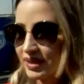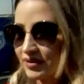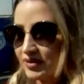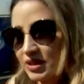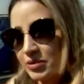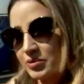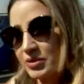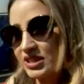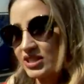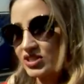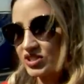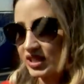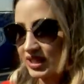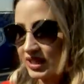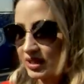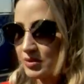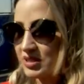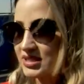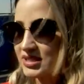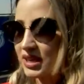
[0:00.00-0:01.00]
evlilik birliği
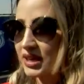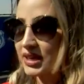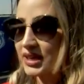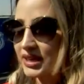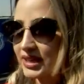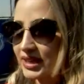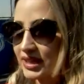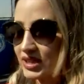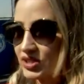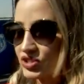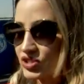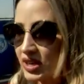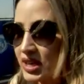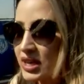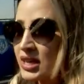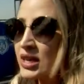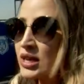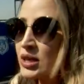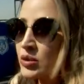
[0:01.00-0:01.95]
çekilmez hale gelince